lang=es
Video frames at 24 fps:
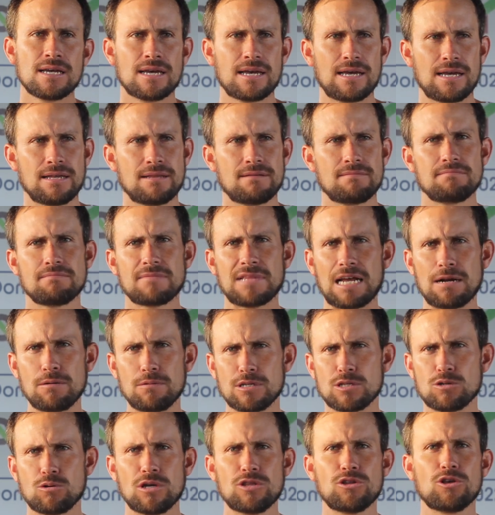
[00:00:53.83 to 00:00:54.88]
que tal
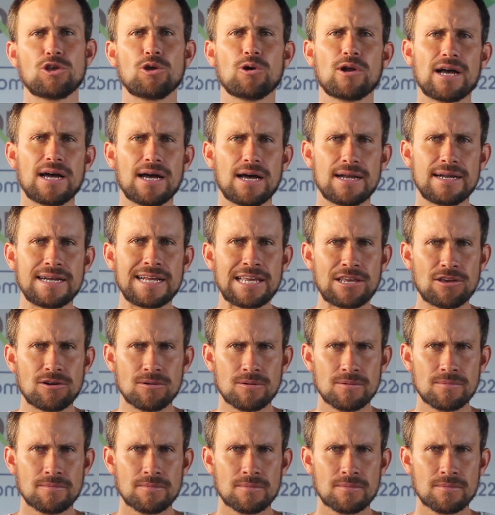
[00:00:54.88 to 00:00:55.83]
vez cuando yo era niño.